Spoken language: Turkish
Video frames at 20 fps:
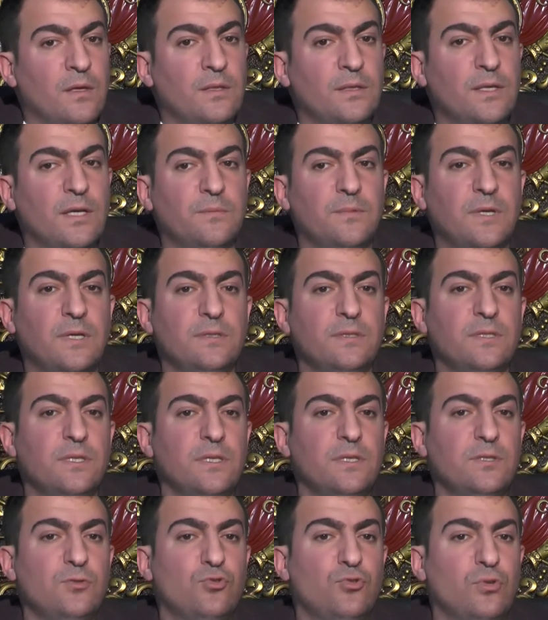Ya
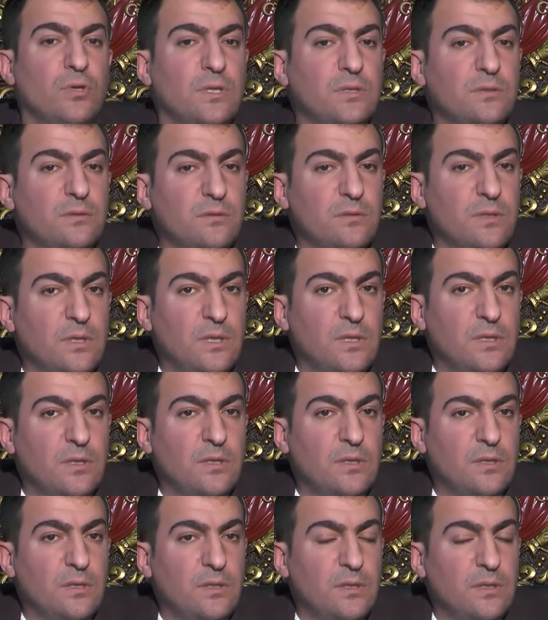bence şu an
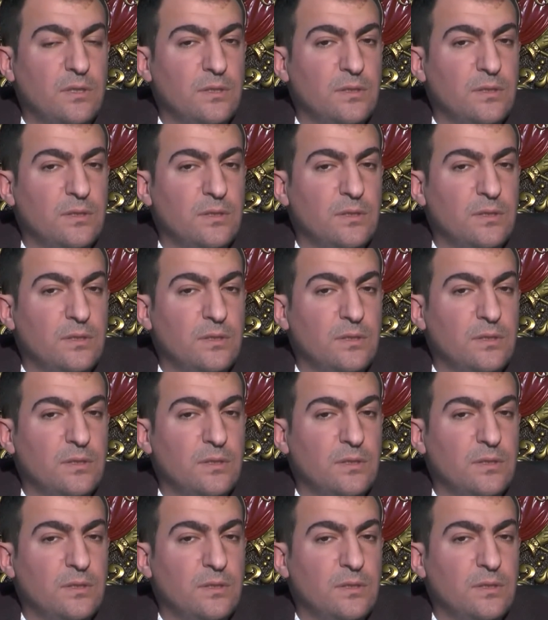e,